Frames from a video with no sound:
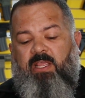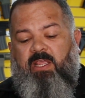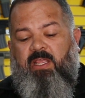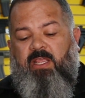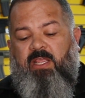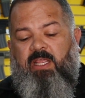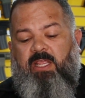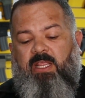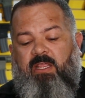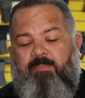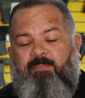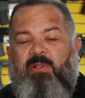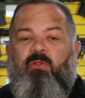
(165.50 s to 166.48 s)

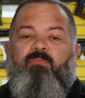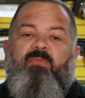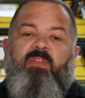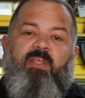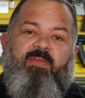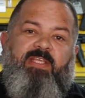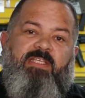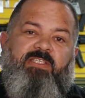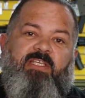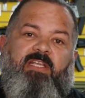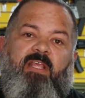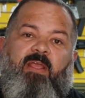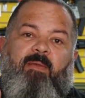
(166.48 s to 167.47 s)
eh, perdón, debería
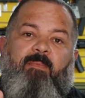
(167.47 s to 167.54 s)
decir,